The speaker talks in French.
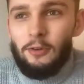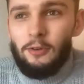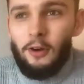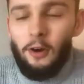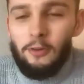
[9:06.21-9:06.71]

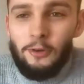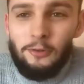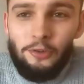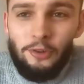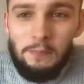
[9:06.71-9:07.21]
en tant
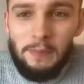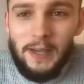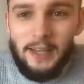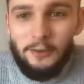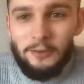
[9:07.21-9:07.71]
que jeune
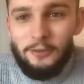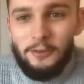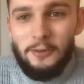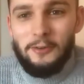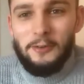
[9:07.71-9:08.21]

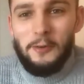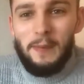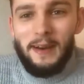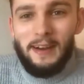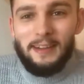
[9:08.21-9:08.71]
prétentieux, ne
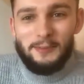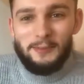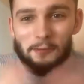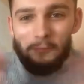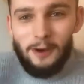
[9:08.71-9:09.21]
pas se
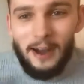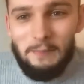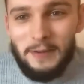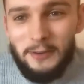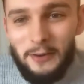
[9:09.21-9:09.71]
voir
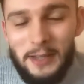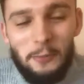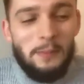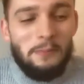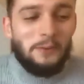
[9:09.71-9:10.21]
appelé dans les
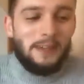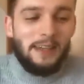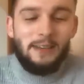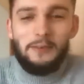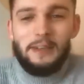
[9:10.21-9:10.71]
trois
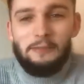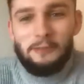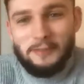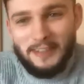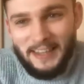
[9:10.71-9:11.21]
premiers, on est
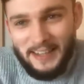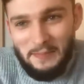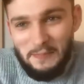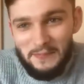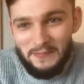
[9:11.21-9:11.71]
frustré.
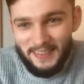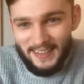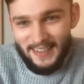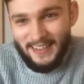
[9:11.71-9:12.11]
Ouais,